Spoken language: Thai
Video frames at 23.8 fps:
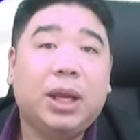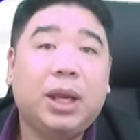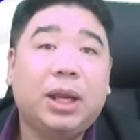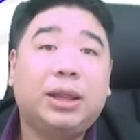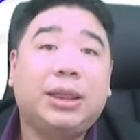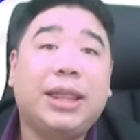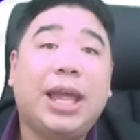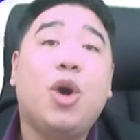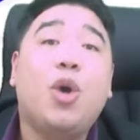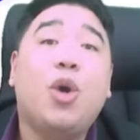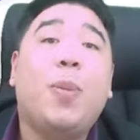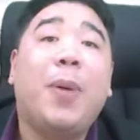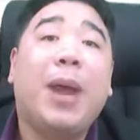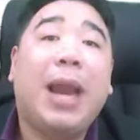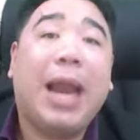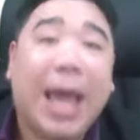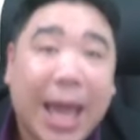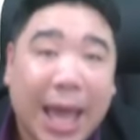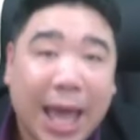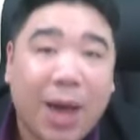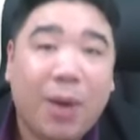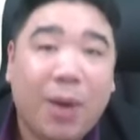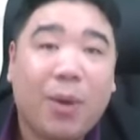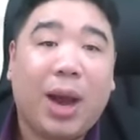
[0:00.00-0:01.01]
ติวไป
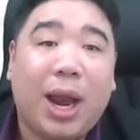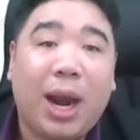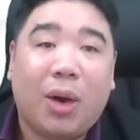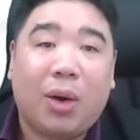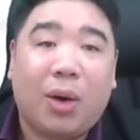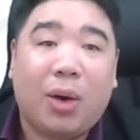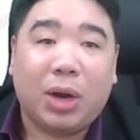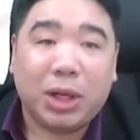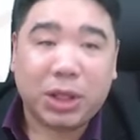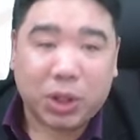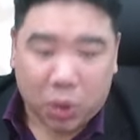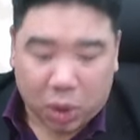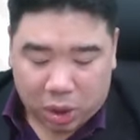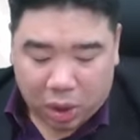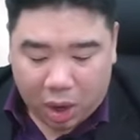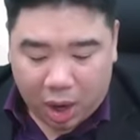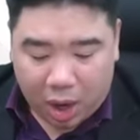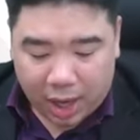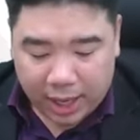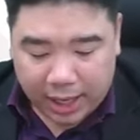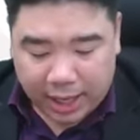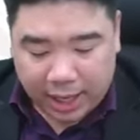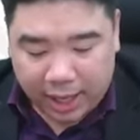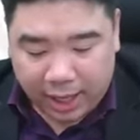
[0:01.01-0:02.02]
แล้วฮัลโหลโจทย์ข้อ
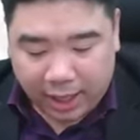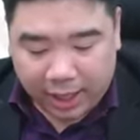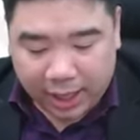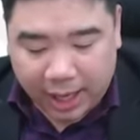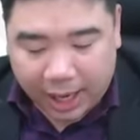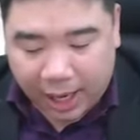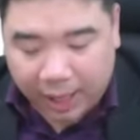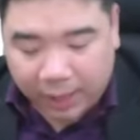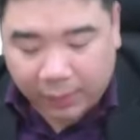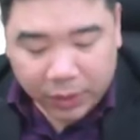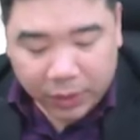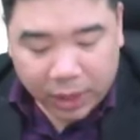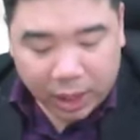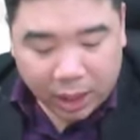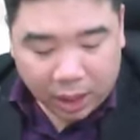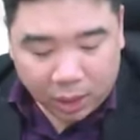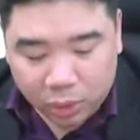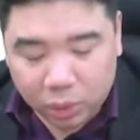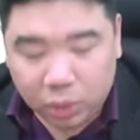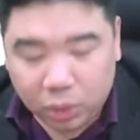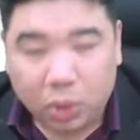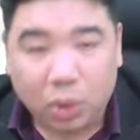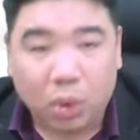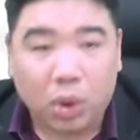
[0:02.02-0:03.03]
นี้นะ
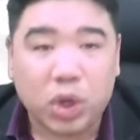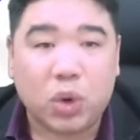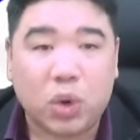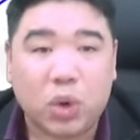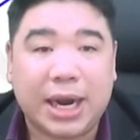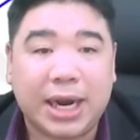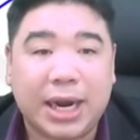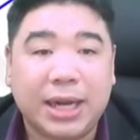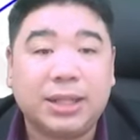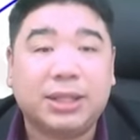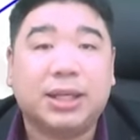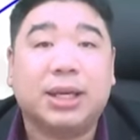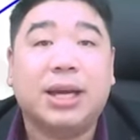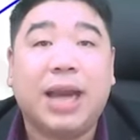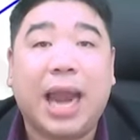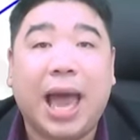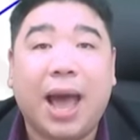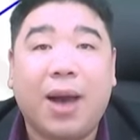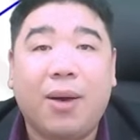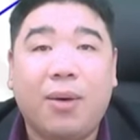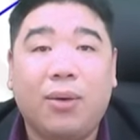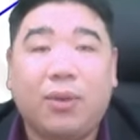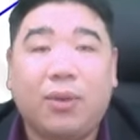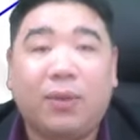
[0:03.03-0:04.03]
คุณครูอยู่ในหนังสือ
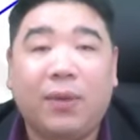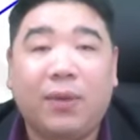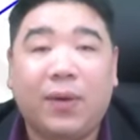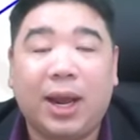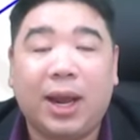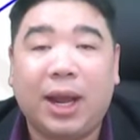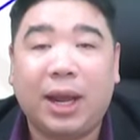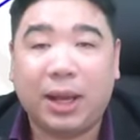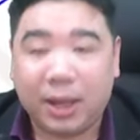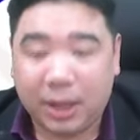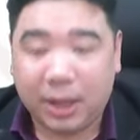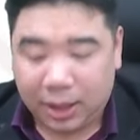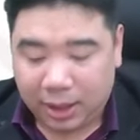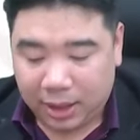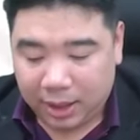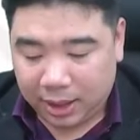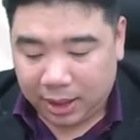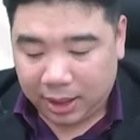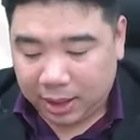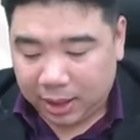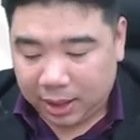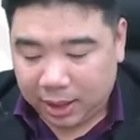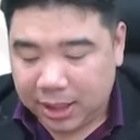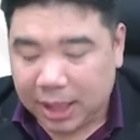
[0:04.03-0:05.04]
เรานะ
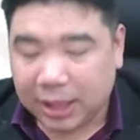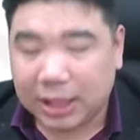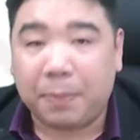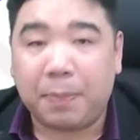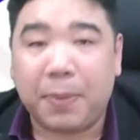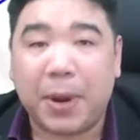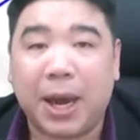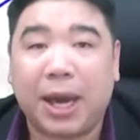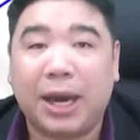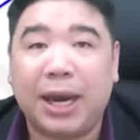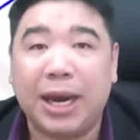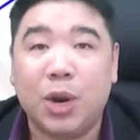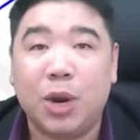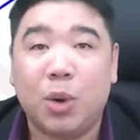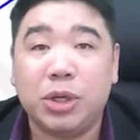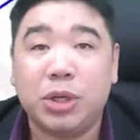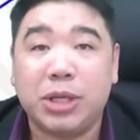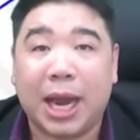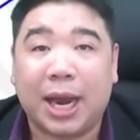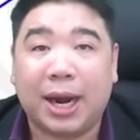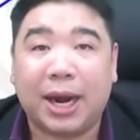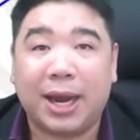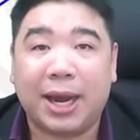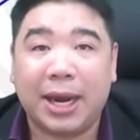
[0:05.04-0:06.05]
อยากจะเปิดให้ดู
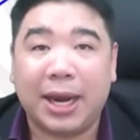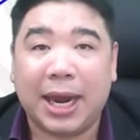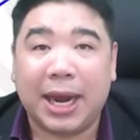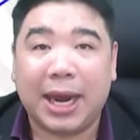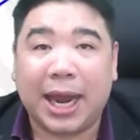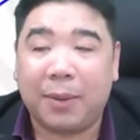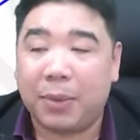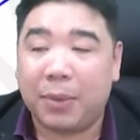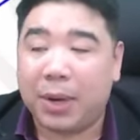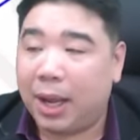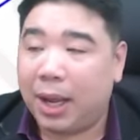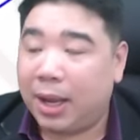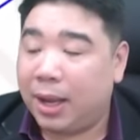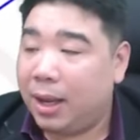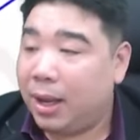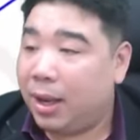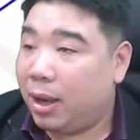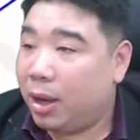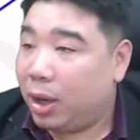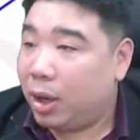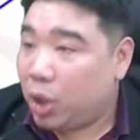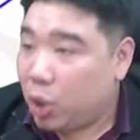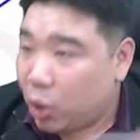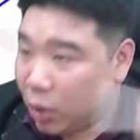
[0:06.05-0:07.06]
จังเลยนะครับนะ
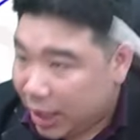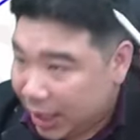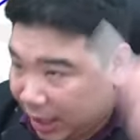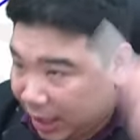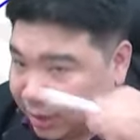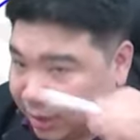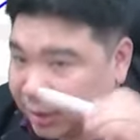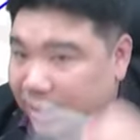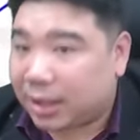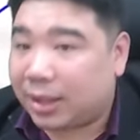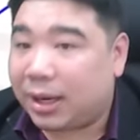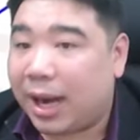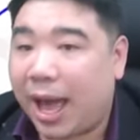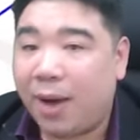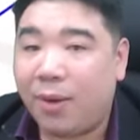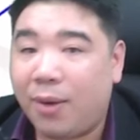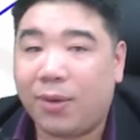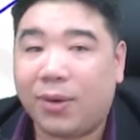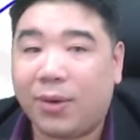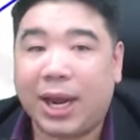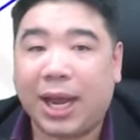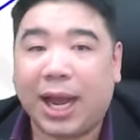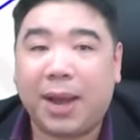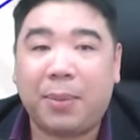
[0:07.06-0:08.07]
อยู่ในหนังสือเรา
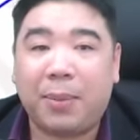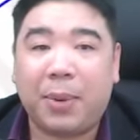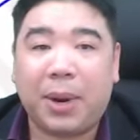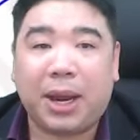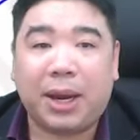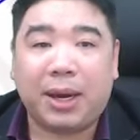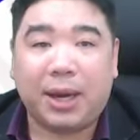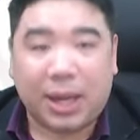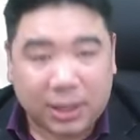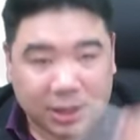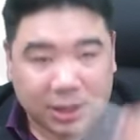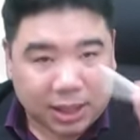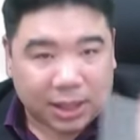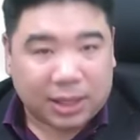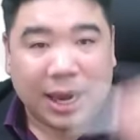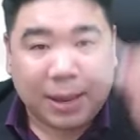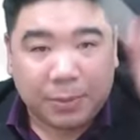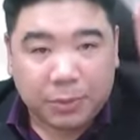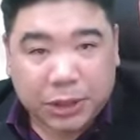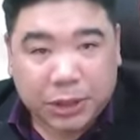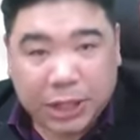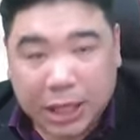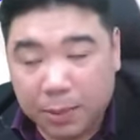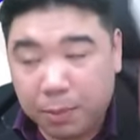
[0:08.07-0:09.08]
นะครับนะหนังสือ
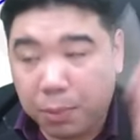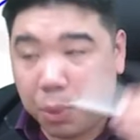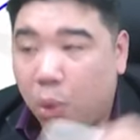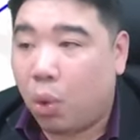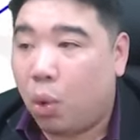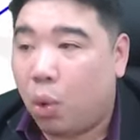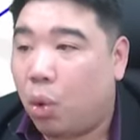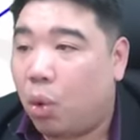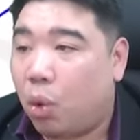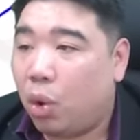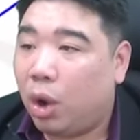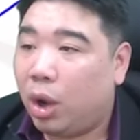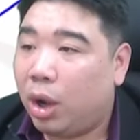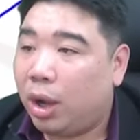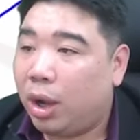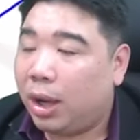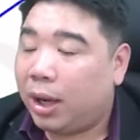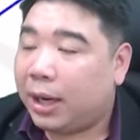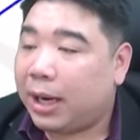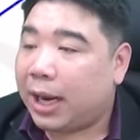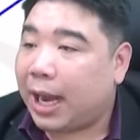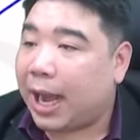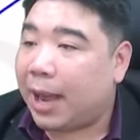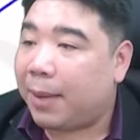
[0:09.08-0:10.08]
เล่มสีมพู
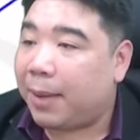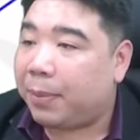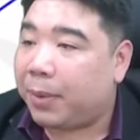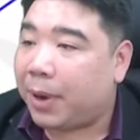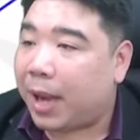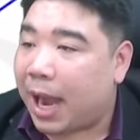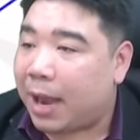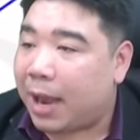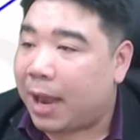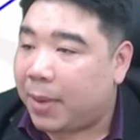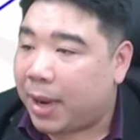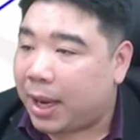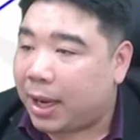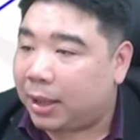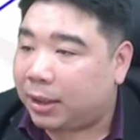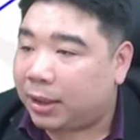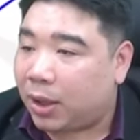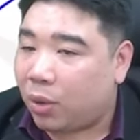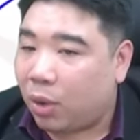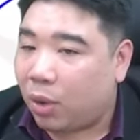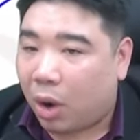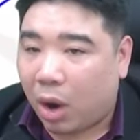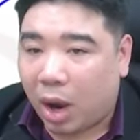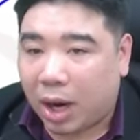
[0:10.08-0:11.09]
นะครับ ใครไป
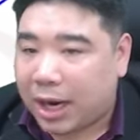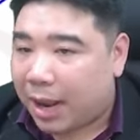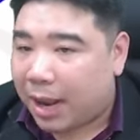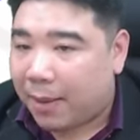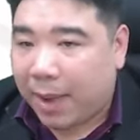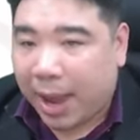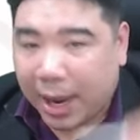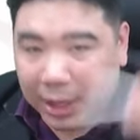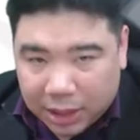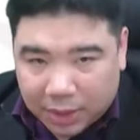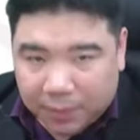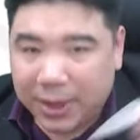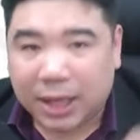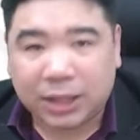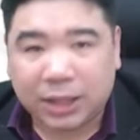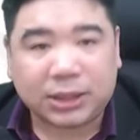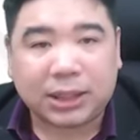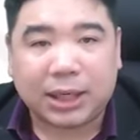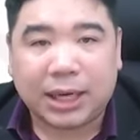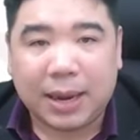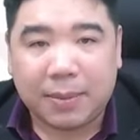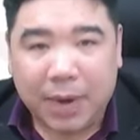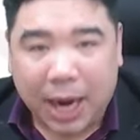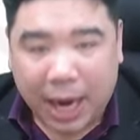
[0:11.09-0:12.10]
ติวคอร์สไหนมาจะมีหนังสื
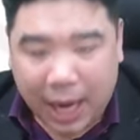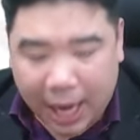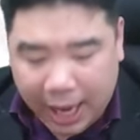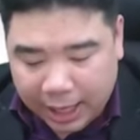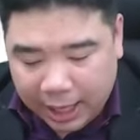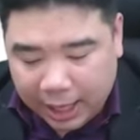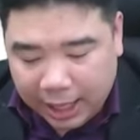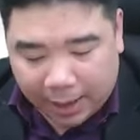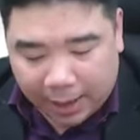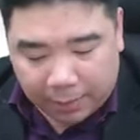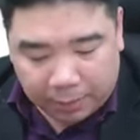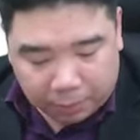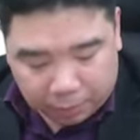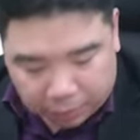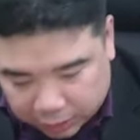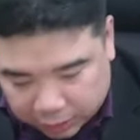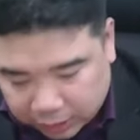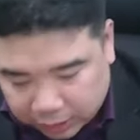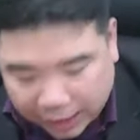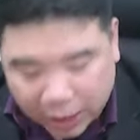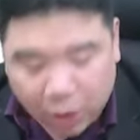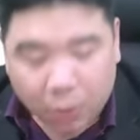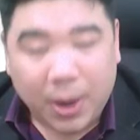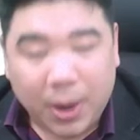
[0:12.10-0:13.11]
อเล่มนั้นแหละนะครับ
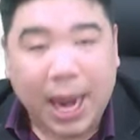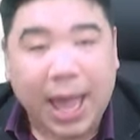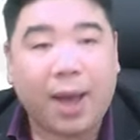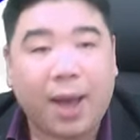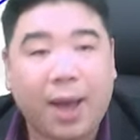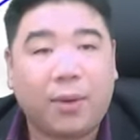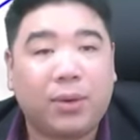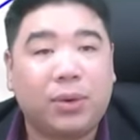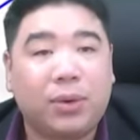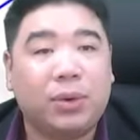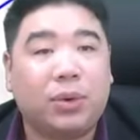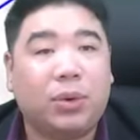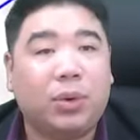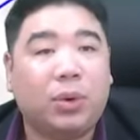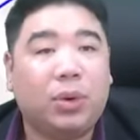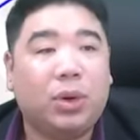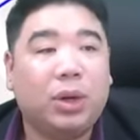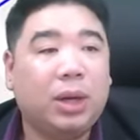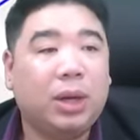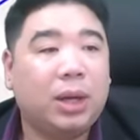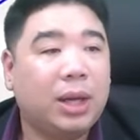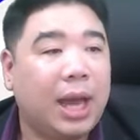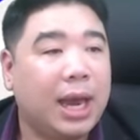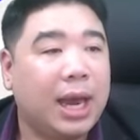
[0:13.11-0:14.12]
ติวไปแล้วคุณครู
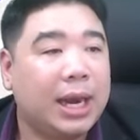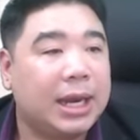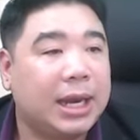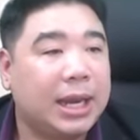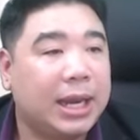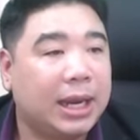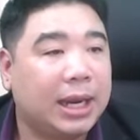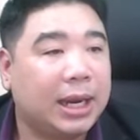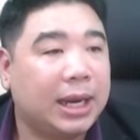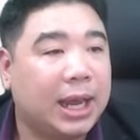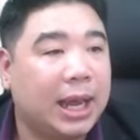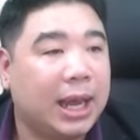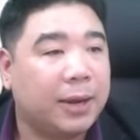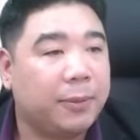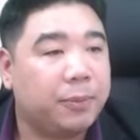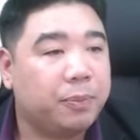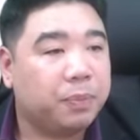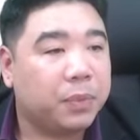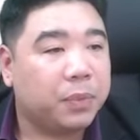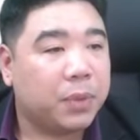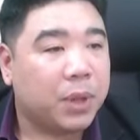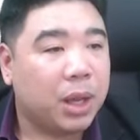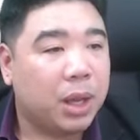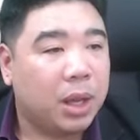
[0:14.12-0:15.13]
อันนี้นะครับ
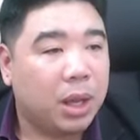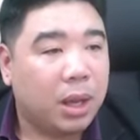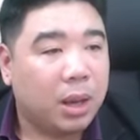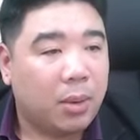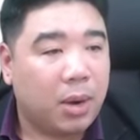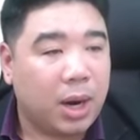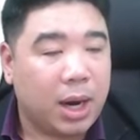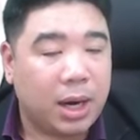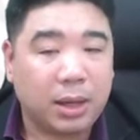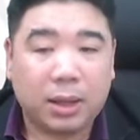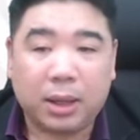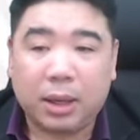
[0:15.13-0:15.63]
เพราะะนั้น